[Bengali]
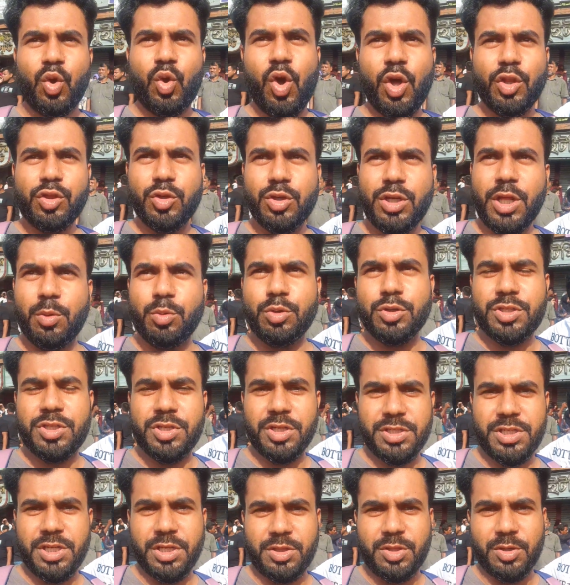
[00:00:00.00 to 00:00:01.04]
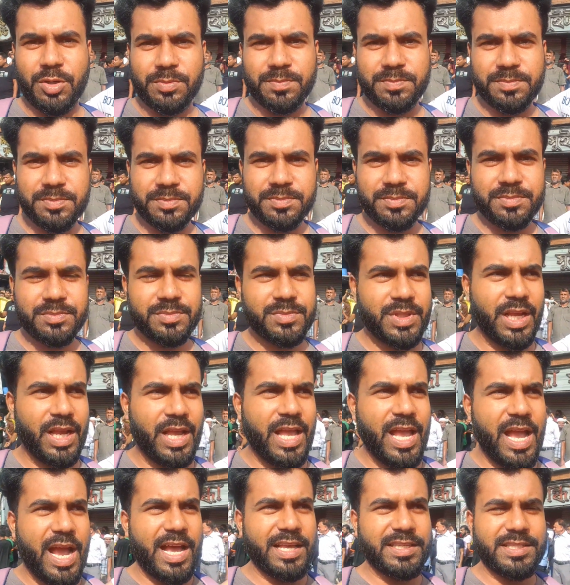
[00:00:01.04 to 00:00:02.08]
কতটা উচ্ছ্বসিত
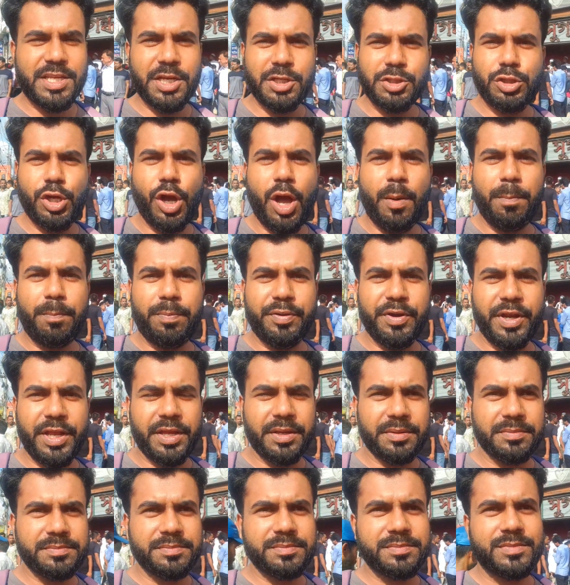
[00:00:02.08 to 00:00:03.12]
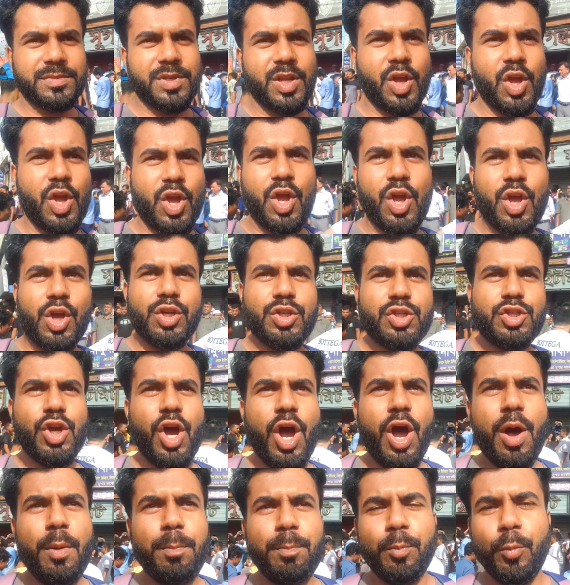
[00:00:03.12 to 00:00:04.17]
আজকে সব ফ্রি
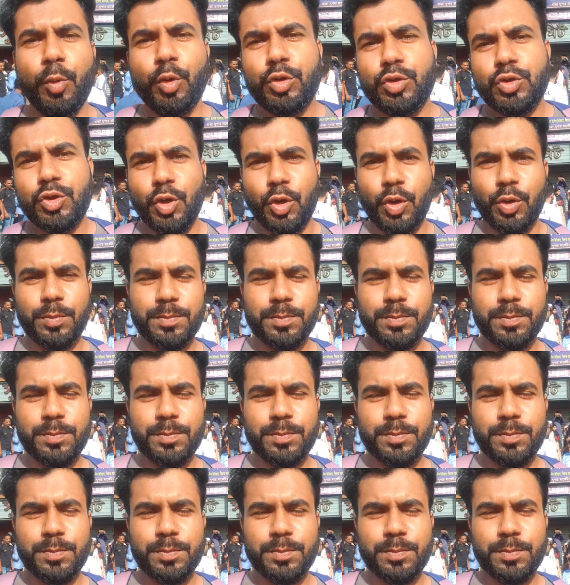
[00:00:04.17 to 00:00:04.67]
সব মুক্ত